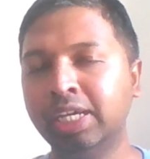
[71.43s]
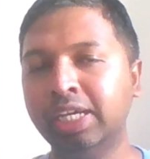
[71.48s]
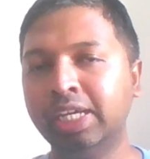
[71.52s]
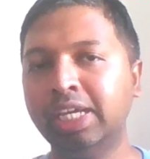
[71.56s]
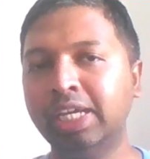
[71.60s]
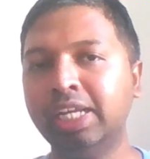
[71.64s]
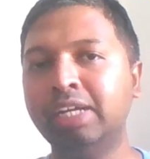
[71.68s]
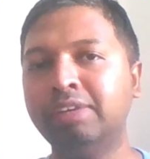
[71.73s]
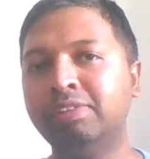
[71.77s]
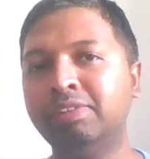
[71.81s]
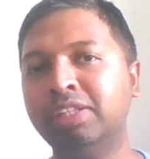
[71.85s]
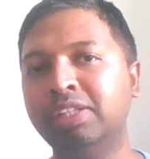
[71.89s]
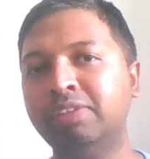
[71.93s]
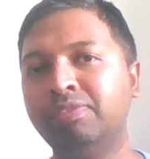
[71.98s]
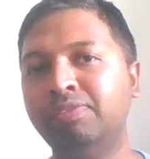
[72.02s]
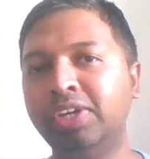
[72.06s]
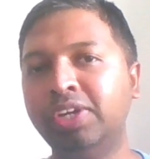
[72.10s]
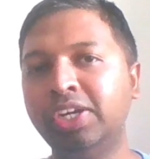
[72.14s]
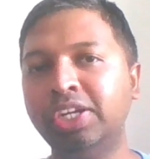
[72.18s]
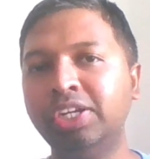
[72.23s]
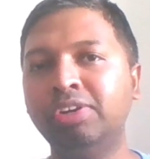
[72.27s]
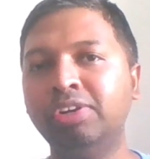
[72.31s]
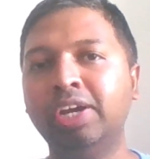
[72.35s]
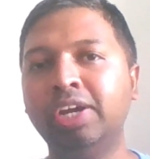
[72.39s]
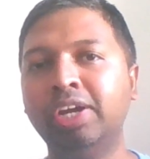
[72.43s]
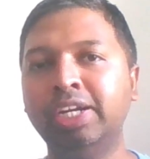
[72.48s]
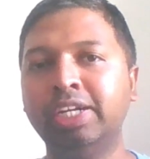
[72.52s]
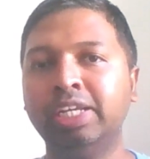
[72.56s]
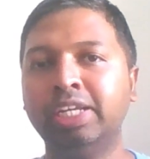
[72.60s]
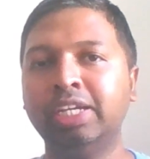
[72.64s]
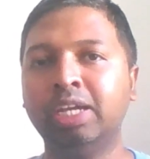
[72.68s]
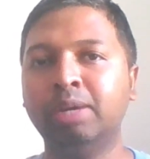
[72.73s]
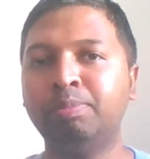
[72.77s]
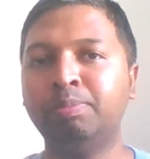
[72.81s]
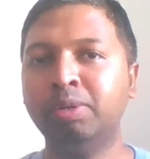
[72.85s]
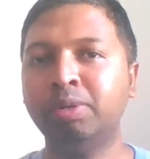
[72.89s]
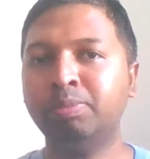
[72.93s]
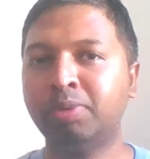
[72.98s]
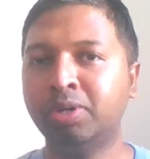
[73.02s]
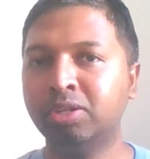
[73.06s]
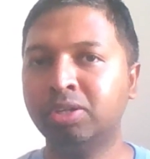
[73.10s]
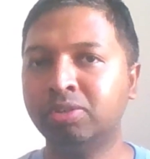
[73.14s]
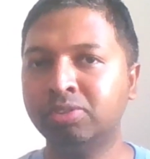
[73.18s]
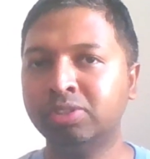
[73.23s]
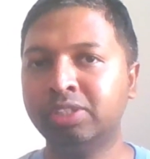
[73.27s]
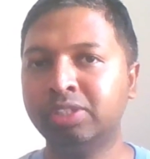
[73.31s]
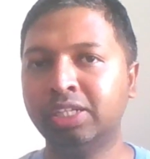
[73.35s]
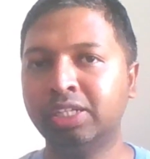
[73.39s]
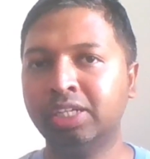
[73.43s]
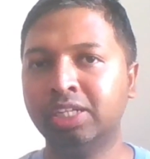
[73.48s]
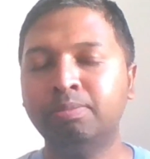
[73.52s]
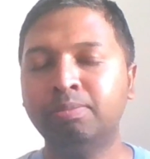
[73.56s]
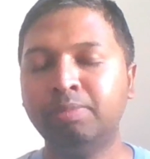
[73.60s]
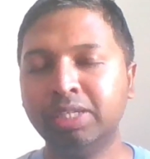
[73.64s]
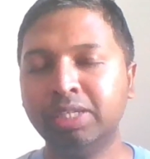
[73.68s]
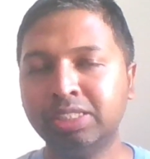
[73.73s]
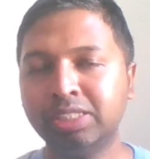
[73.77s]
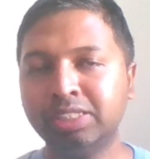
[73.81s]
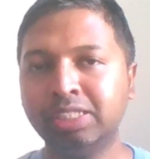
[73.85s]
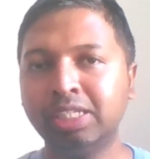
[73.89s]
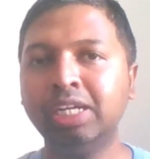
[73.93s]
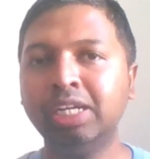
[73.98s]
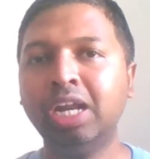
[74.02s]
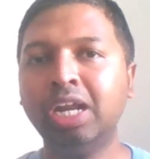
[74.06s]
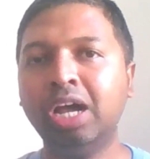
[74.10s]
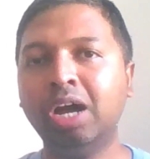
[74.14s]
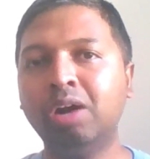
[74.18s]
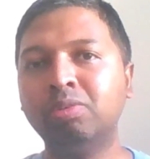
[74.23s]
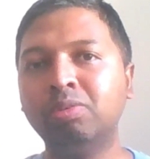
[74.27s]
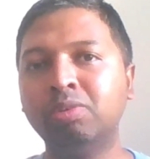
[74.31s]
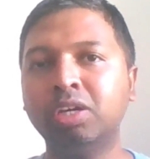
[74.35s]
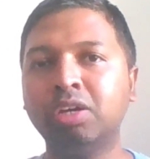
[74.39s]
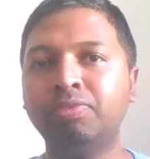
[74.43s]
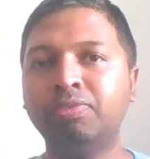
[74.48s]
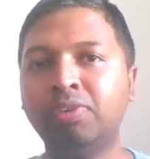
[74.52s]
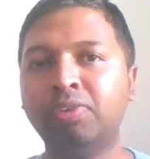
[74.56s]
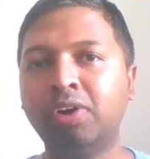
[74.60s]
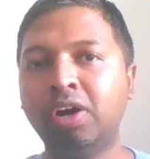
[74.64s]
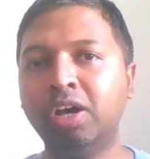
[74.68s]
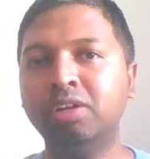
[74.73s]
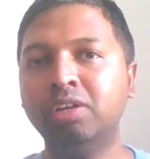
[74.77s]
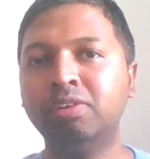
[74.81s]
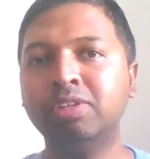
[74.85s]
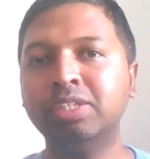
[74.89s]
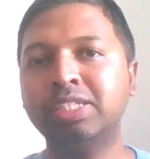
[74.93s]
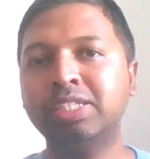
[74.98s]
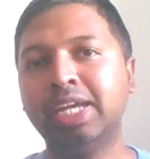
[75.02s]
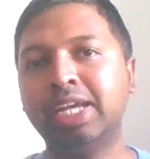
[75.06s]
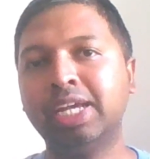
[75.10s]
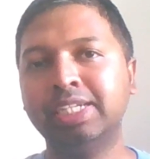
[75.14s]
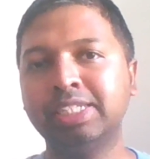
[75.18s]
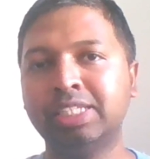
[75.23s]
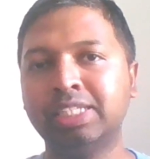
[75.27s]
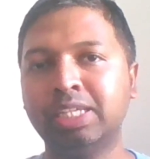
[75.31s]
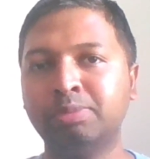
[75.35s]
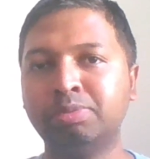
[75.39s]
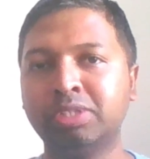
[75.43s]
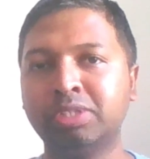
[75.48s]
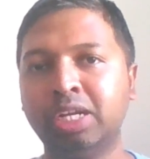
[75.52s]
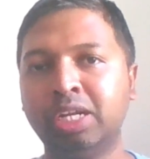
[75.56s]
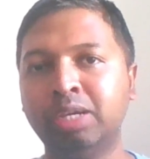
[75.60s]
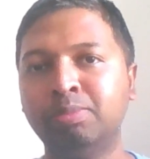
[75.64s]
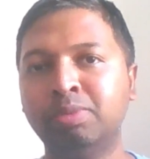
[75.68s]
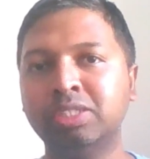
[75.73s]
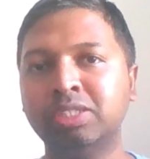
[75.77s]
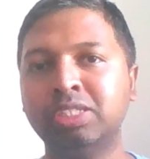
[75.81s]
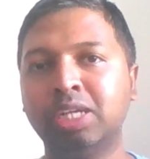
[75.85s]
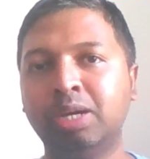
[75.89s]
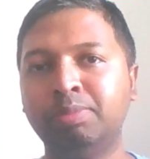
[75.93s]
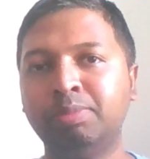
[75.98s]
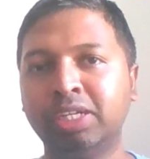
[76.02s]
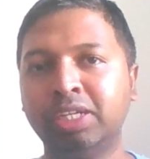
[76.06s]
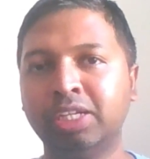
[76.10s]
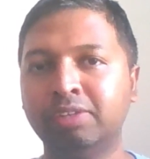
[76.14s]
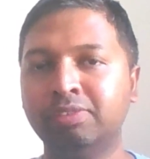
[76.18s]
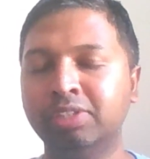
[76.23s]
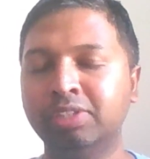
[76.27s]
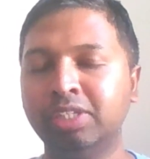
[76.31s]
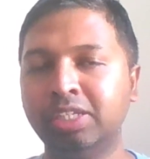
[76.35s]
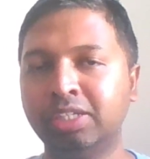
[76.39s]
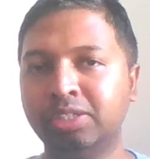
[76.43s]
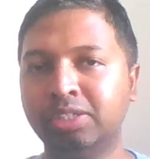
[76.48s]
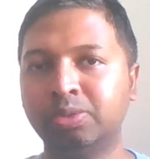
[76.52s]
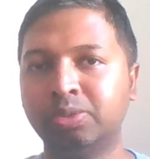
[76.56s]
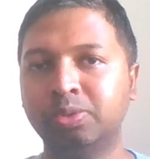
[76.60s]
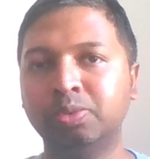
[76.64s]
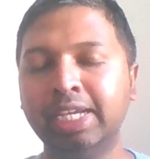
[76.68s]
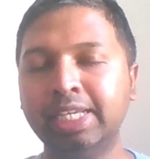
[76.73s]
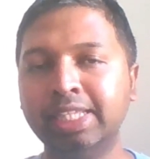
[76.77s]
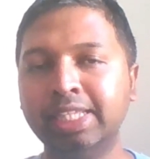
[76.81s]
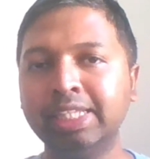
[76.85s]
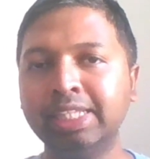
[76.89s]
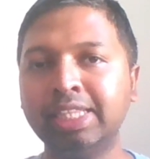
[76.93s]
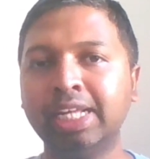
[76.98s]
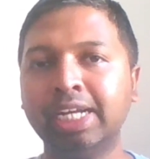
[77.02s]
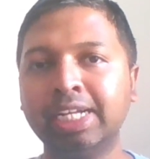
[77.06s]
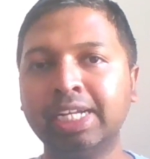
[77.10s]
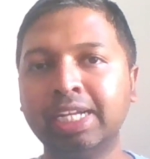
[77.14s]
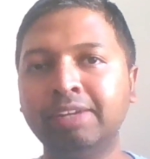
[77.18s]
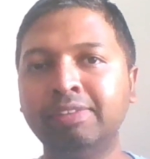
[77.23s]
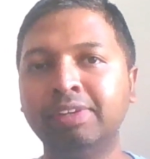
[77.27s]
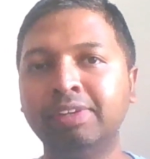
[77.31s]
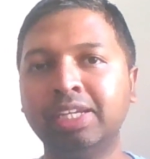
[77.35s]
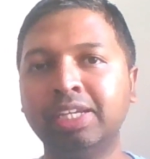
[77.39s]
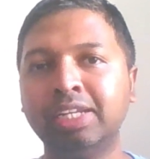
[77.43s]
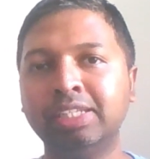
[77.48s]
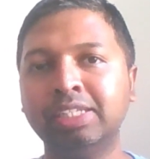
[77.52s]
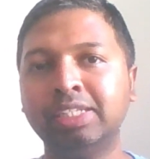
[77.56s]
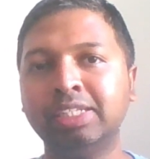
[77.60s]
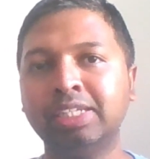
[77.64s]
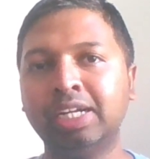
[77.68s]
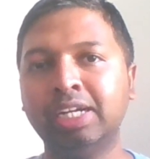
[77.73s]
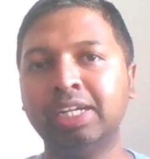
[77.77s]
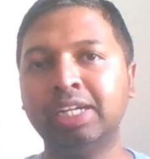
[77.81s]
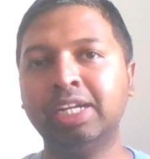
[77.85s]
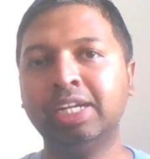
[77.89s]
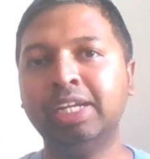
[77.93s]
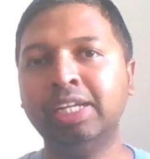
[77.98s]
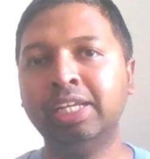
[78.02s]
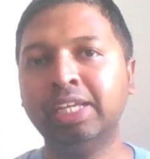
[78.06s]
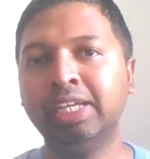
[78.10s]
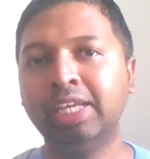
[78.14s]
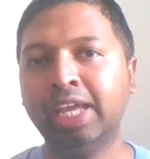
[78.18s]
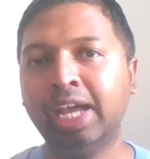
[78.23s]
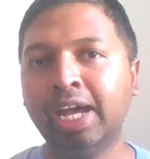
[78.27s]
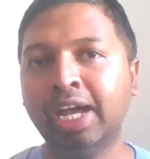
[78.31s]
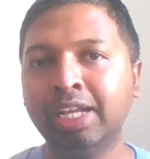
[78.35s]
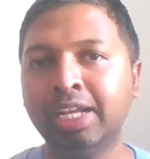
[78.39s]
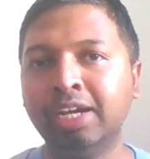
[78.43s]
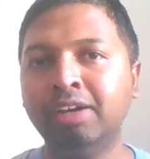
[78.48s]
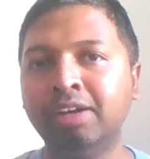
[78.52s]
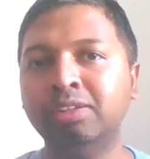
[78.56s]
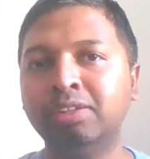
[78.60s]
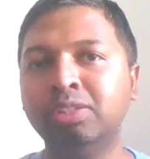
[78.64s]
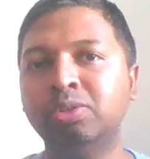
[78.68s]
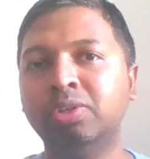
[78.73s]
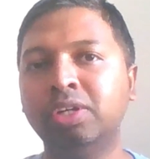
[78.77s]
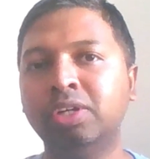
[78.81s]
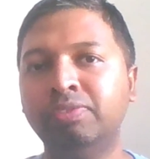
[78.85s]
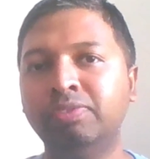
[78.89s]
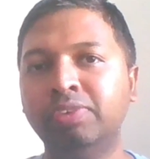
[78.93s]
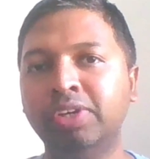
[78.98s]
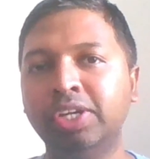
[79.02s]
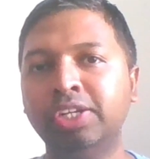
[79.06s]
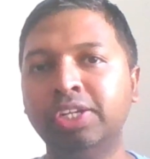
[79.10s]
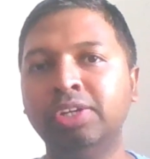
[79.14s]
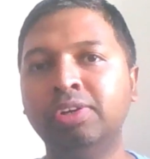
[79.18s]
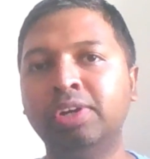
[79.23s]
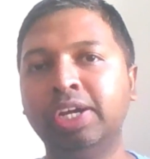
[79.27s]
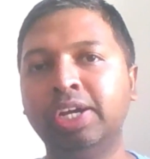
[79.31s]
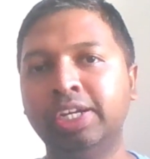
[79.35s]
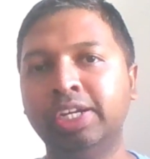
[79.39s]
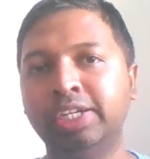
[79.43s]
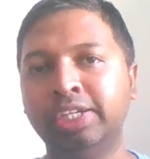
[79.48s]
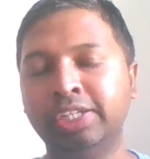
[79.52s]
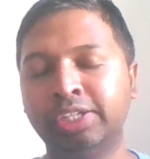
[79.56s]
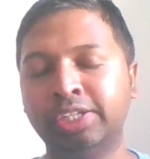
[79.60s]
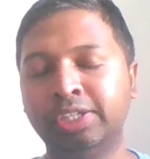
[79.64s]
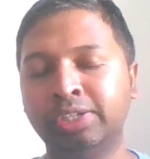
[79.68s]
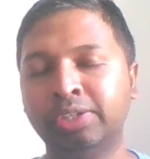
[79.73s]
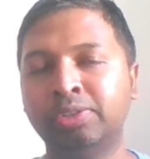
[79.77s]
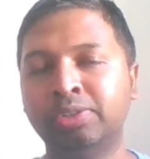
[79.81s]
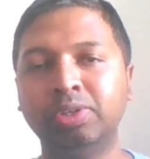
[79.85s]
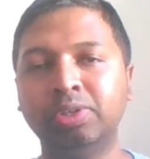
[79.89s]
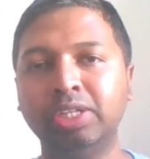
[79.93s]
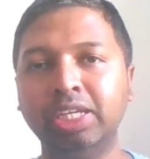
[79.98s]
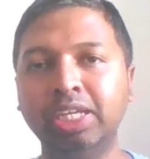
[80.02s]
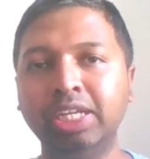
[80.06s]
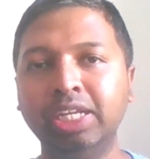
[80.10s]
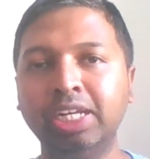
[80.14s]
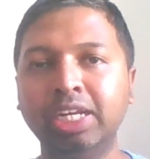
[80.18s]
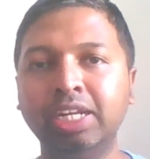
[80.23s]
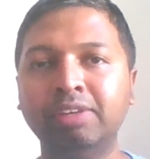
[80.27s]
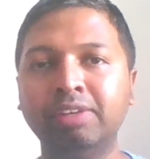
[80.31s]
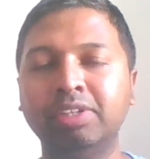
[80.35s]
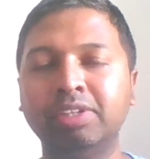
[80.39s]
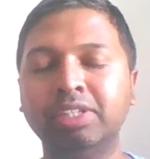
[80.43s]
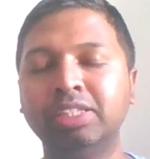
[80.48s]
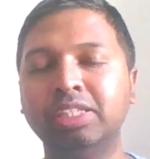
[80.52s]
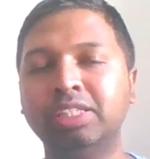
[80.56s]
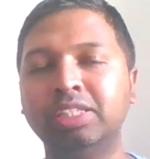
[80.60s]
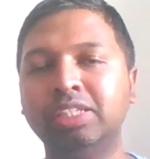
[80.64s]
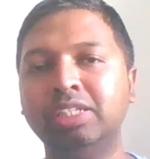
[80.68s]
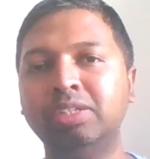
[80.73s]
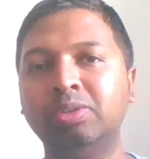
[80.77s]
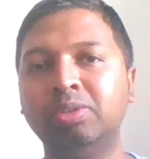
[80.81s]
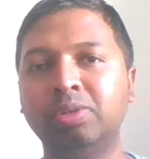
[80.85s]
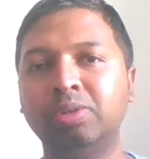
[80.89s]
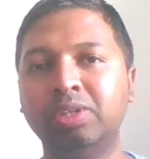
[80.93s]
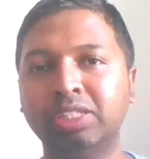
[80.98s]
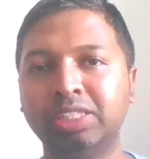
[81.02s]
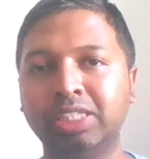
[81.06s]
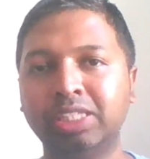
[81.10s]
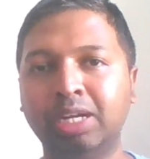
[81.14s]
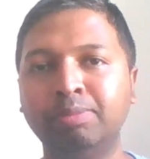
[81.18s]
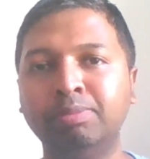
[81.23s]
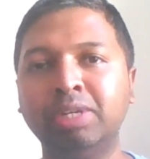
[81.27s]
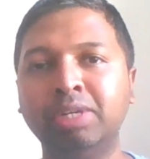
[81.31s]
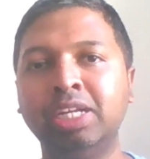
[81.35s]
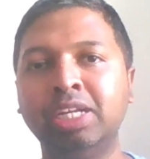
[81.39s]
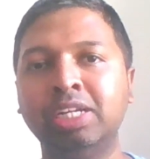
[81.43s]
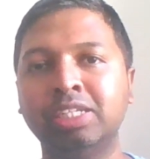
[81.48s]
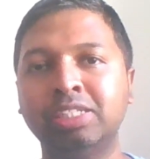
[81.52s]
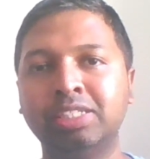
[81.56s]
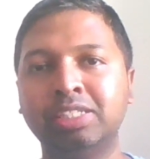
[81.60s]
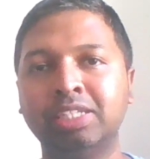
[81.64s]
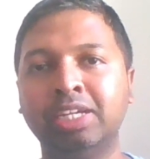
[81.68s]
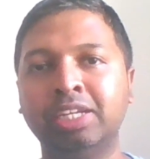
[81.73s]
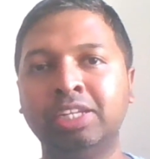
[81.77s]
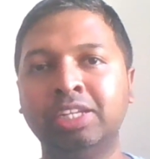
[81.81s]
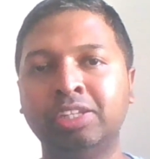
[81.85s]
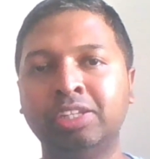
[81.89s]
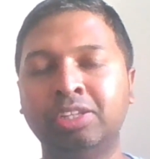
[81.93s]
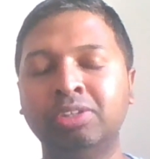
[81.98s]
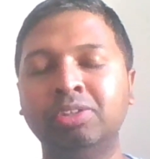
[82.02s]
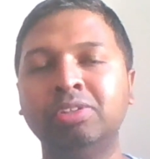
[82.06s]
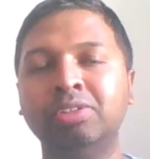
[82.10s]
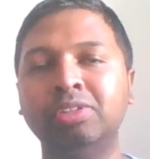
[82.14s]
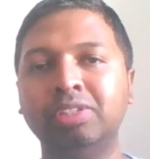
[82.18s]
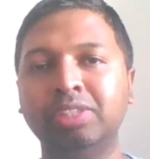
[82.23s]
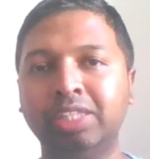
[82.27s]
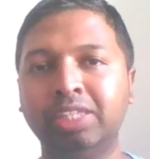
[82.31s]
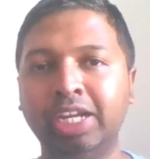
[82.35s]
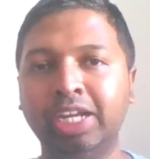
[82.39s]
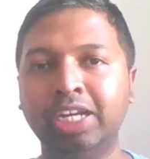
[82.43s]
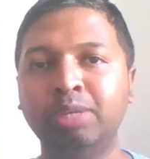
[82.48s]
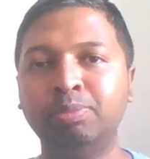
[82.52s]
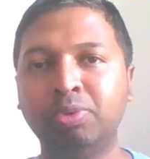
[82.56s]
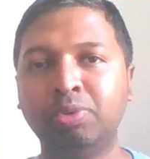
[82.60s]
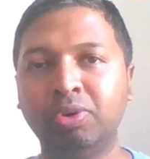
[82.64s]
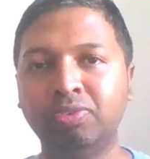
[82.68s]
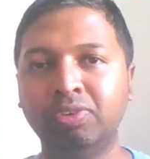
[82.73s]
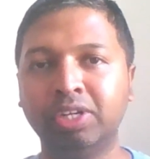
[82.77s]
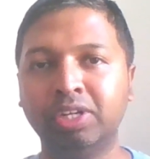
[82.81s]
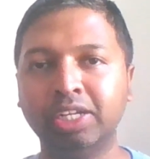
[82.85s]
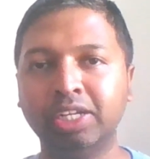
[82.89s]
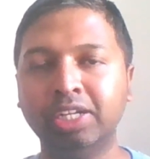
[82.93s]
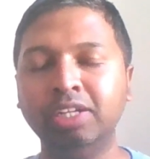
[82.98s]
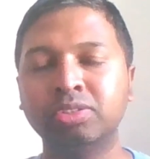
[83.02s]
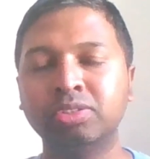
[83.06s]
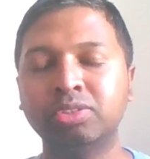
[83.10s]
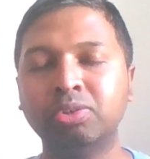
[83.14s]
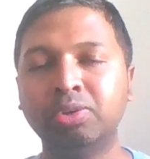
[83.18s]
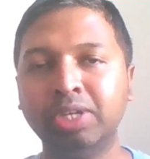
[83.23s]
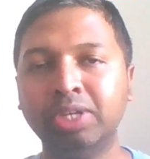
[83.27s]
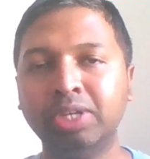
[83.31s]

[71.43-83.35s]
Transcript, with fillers: இல்லை வந்து வீடியோ எடிட்டிங் எப்படி பண்ணணும்னு தெரியாது பட் ஸ்டில் அவங்களுக்கு ஃபாலோவர்ஸ் அண்ட் சப்ஸ்கிரைபர்ஸ் அப்படிங்கிற வந்து இருக்கும் இதை தக்க வைக்கிறதுக்காக யாராவது ஒரு வீடியோ எடிட்டரையோ இல்லை வந்து ஒரு தமிழ் டிசைனரையோ தேடி போவாங்க ஸோ